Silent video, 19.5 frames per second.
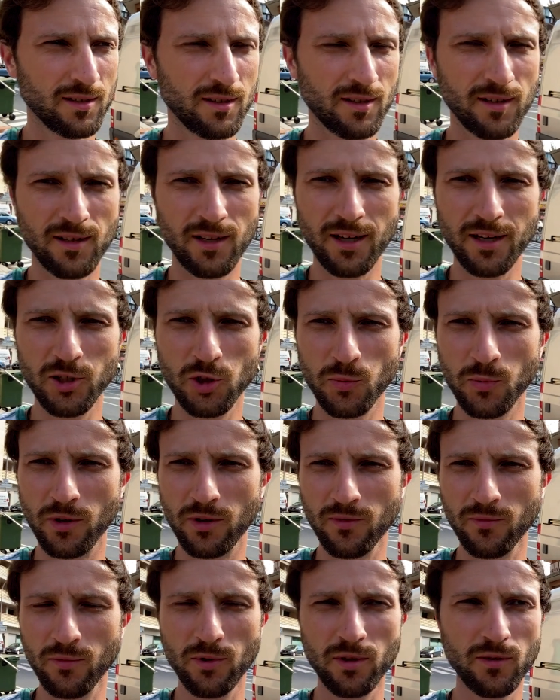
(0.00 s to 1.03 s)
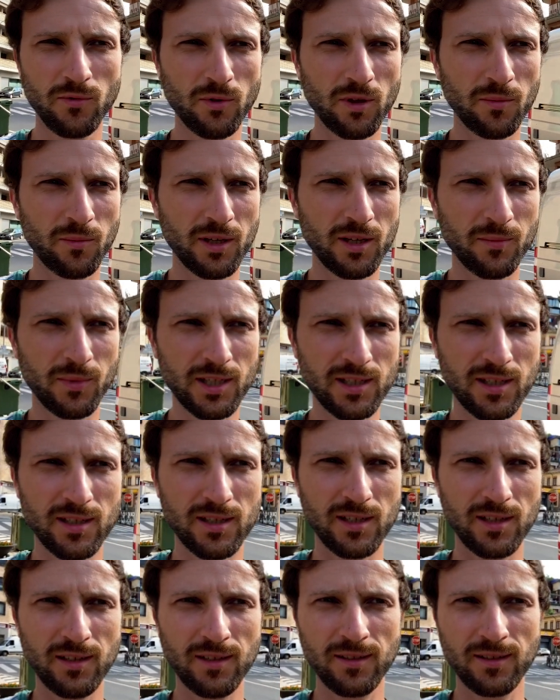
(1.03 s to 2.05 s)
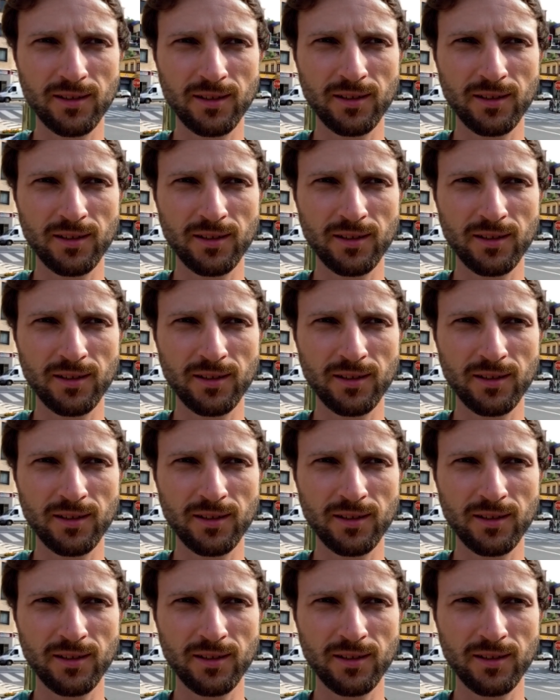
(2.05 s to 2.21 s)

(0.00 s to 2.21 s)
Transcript: äh, angesprochen wurde, wo denn meine Maske sei.